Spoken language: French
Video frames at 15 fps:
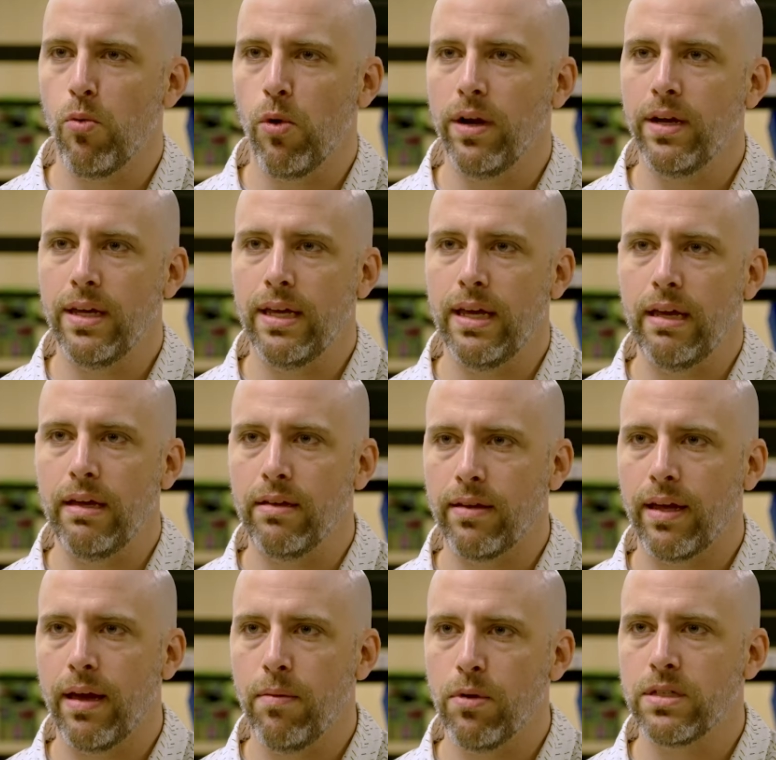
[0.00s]
moi et qui est
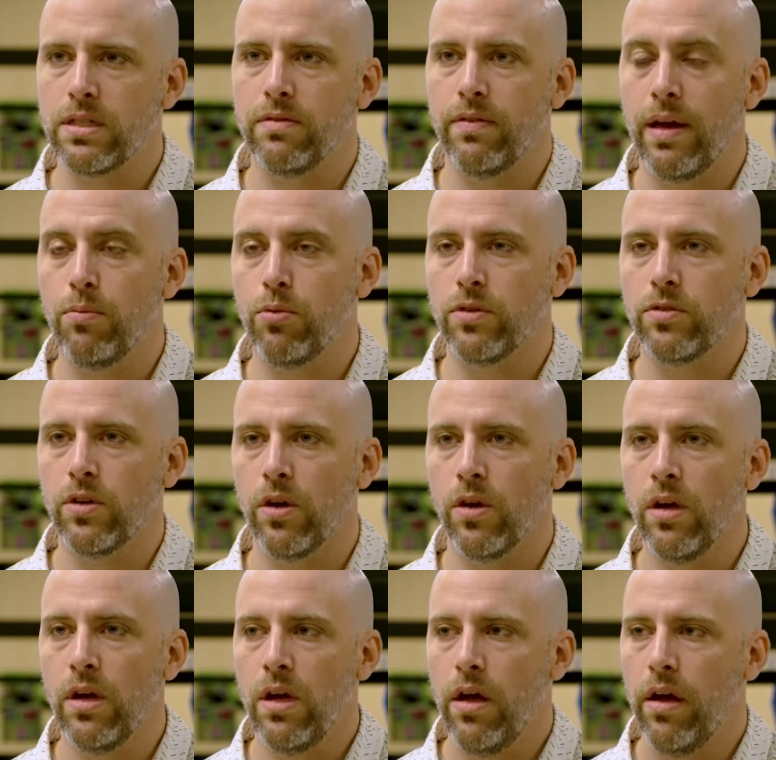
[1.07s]
très motivant puisque
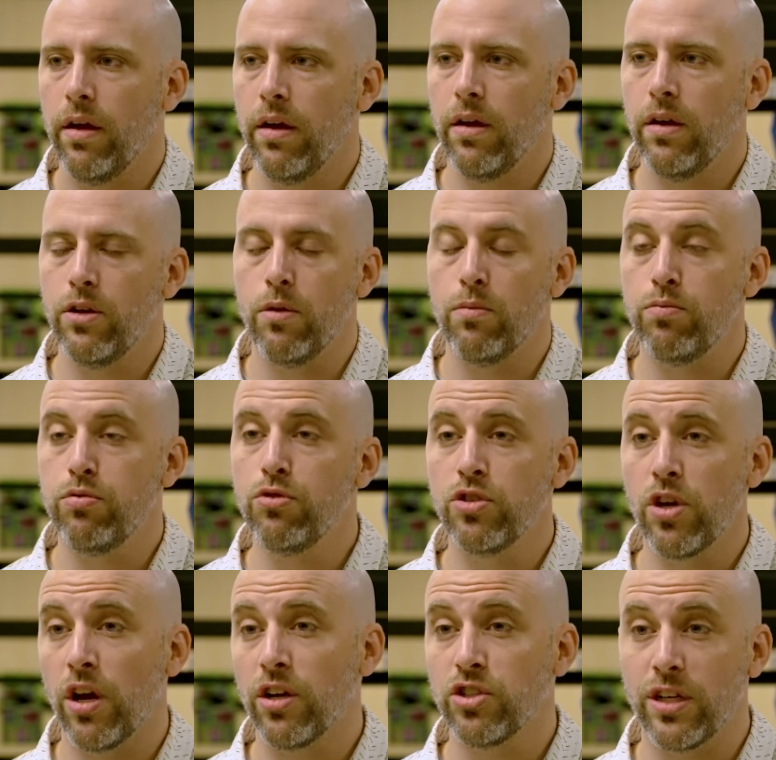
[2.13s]
euh, il y a
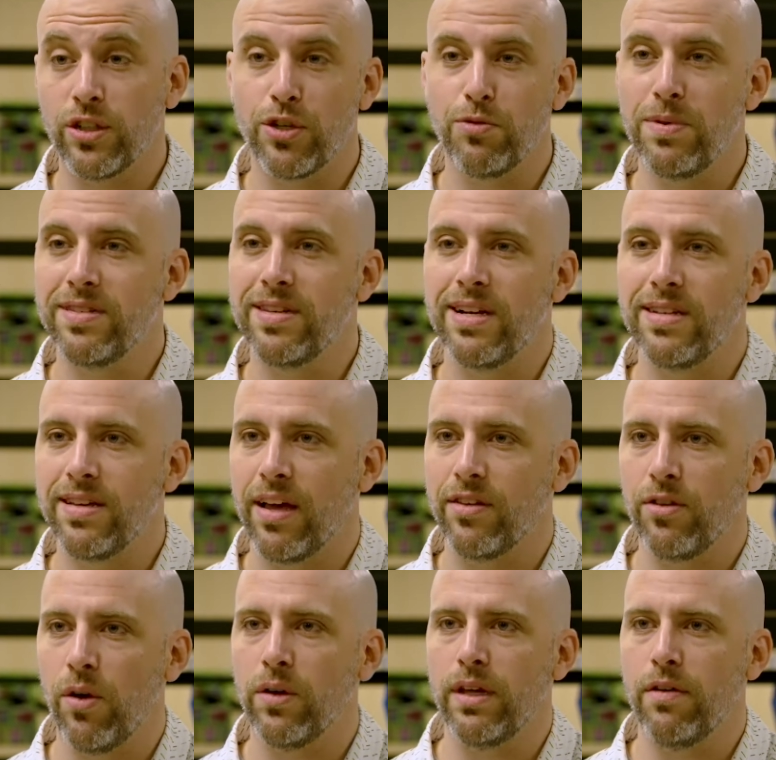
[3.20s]
plusieurs champs de
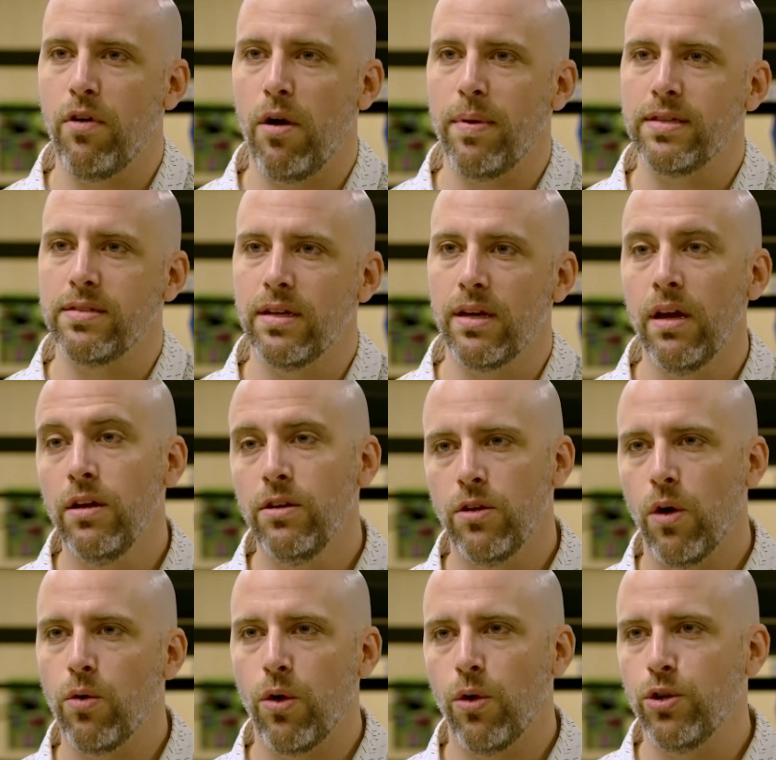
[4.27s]
spécialisation en informatique,
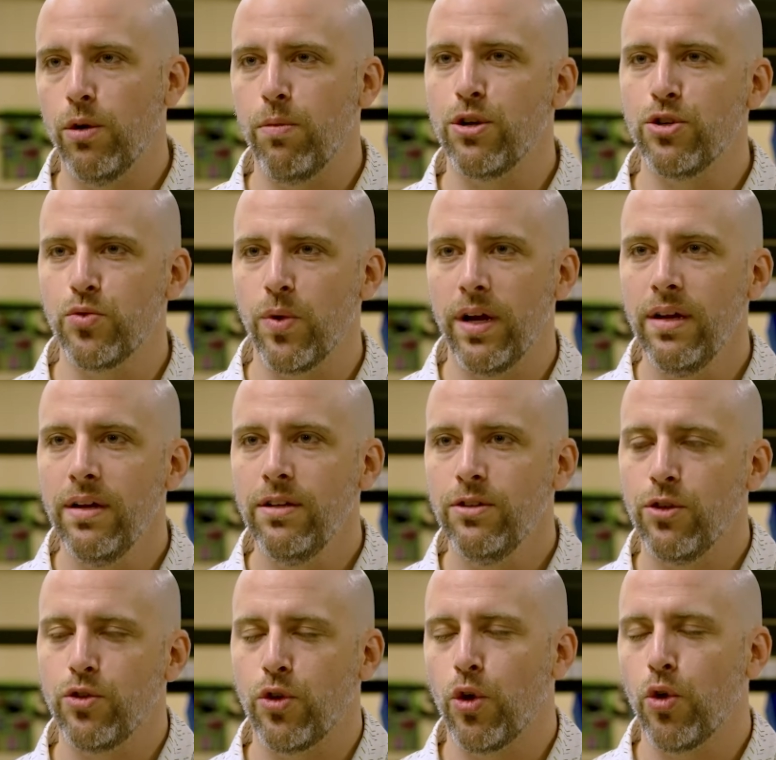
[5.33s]
donc on n'a pas le choix
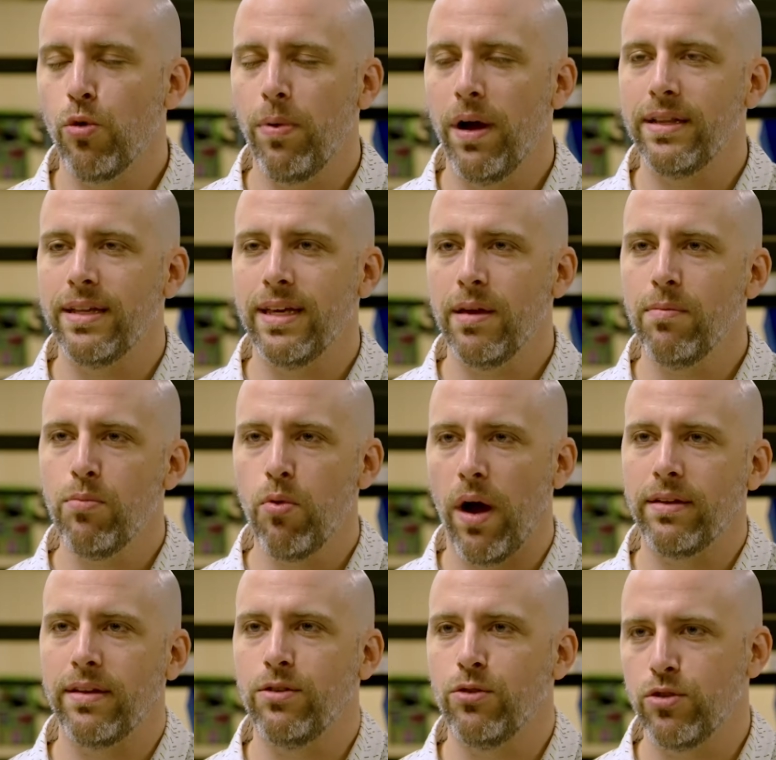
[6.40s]
de se regrouper en équipe pour
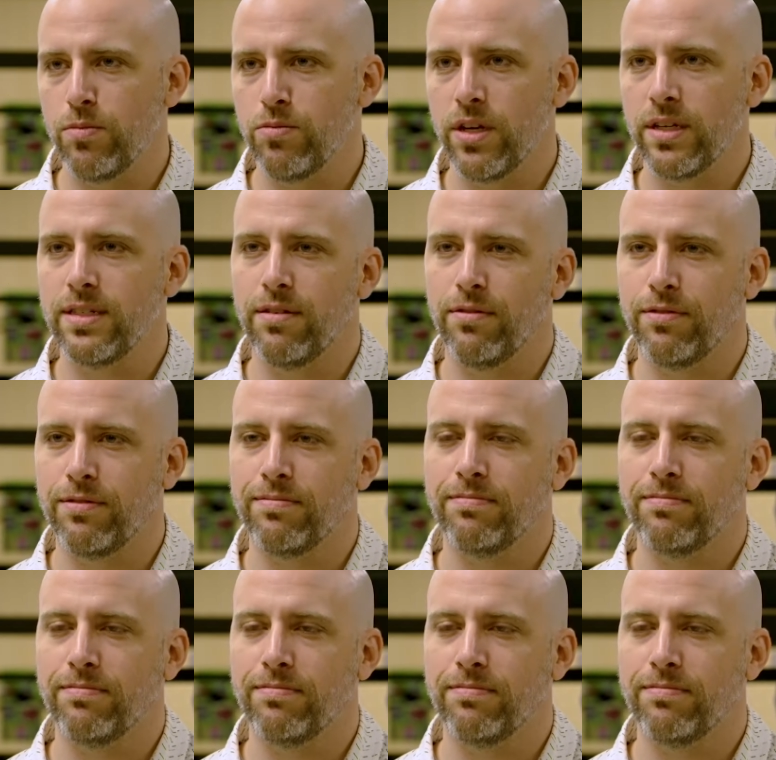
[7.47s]
atteindre nos objectifs